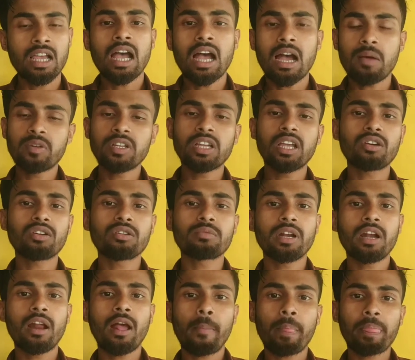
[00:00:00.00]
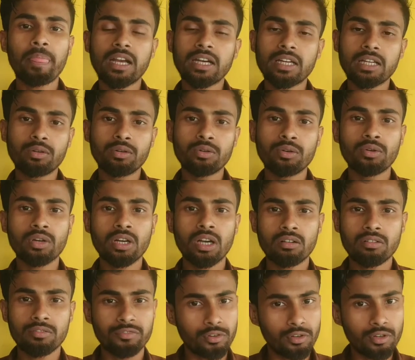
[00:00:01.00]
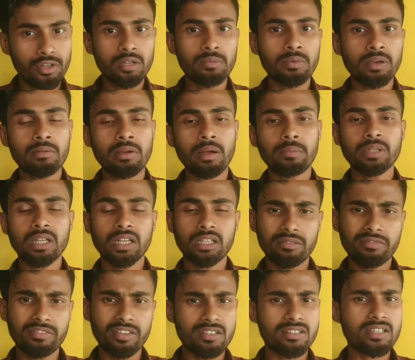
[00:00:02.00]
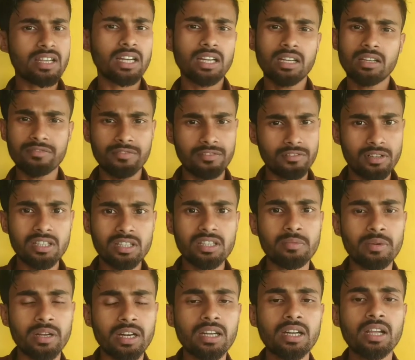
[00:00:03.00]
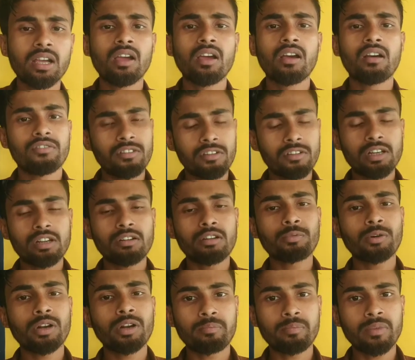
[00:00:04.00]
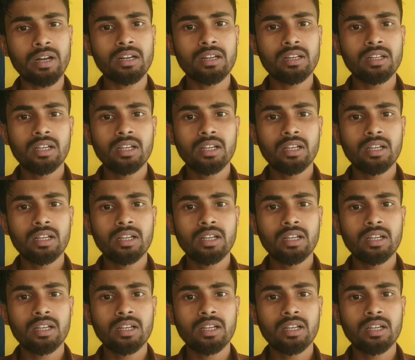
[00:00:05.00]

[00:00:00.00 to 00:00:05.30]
আপনি কি করবেন আপনি একটা অন্য কারো ফোন নেবেন আপনার একটা ফ্রেন্ড সার্কেলের ফোন নিতে পারেন ফোন নেওয়ার পর আপনার